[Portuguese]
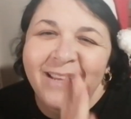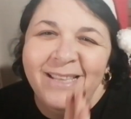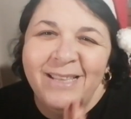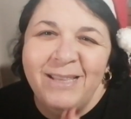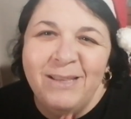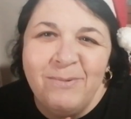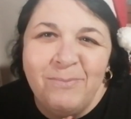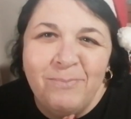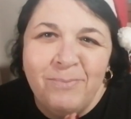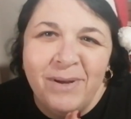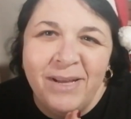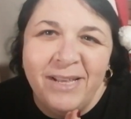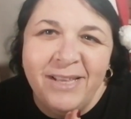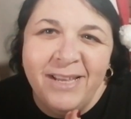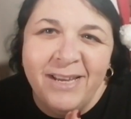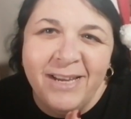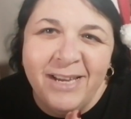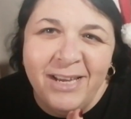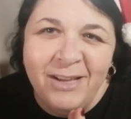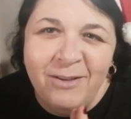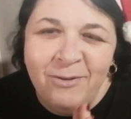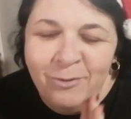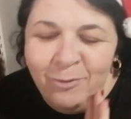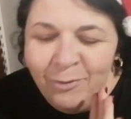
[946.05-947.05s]
depende
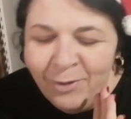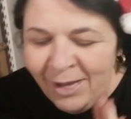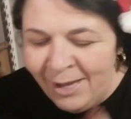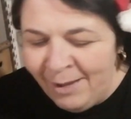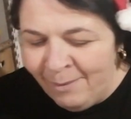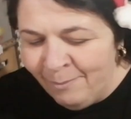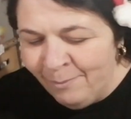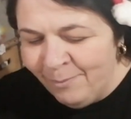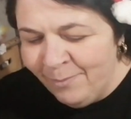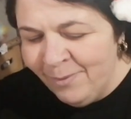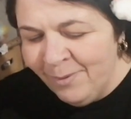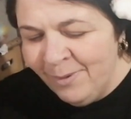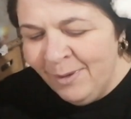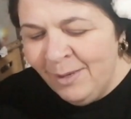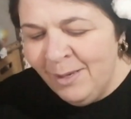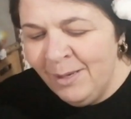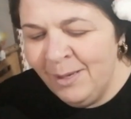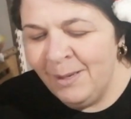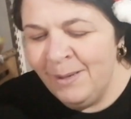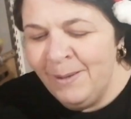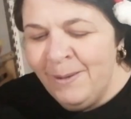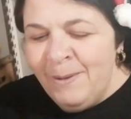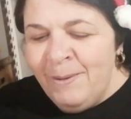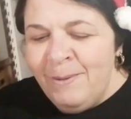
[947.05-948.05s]
aqui do tempo.
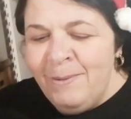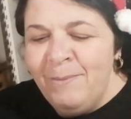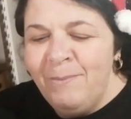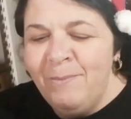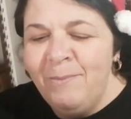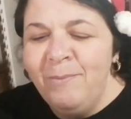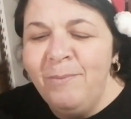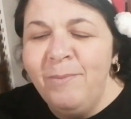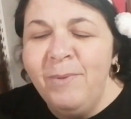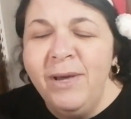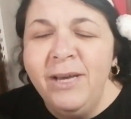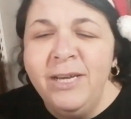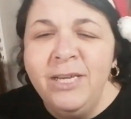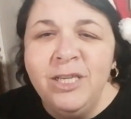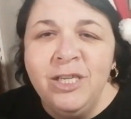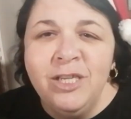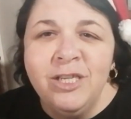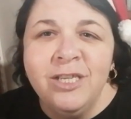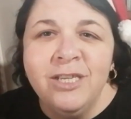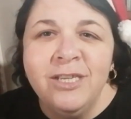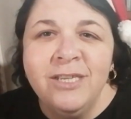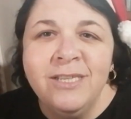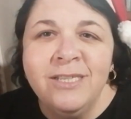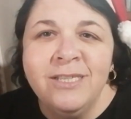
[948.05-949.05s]
Mas,